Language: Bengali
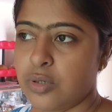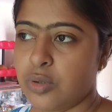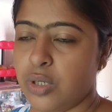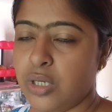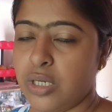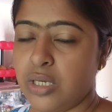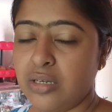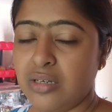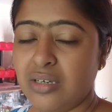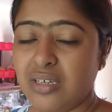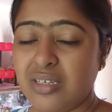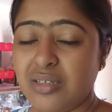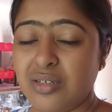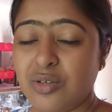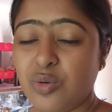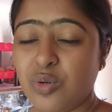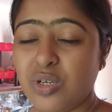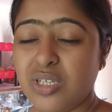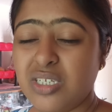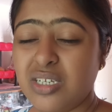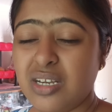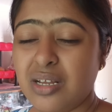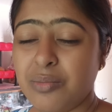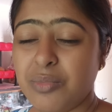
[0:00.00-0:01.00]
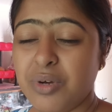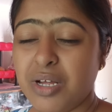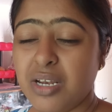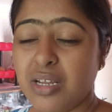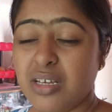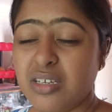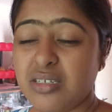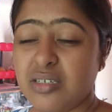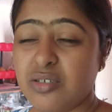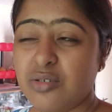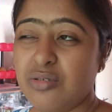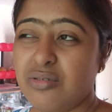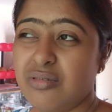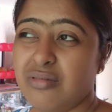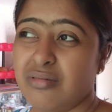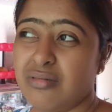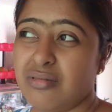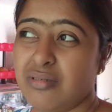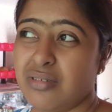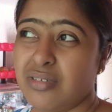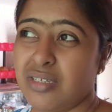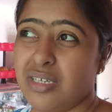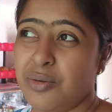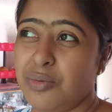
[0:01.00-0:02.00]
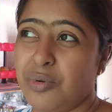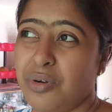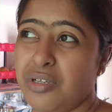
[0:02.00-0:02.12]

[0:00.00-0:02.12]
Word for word: ওই কি করেছিলাম কালকে যেন কি